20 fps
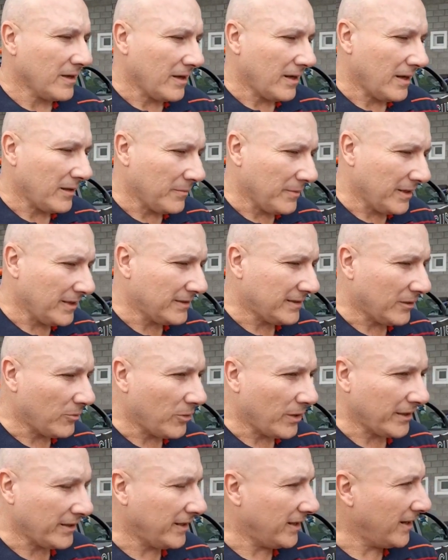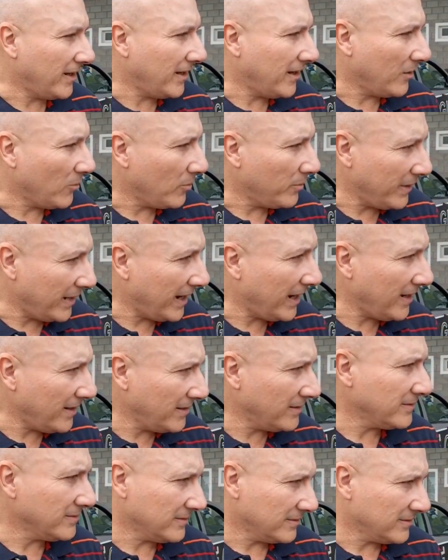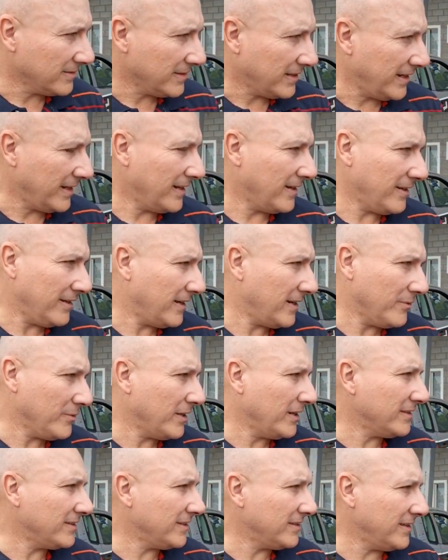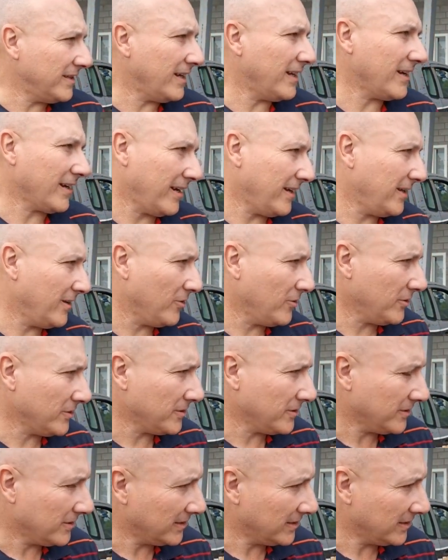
armar esta guardia vial era, una necesidad a raíz de los hechos.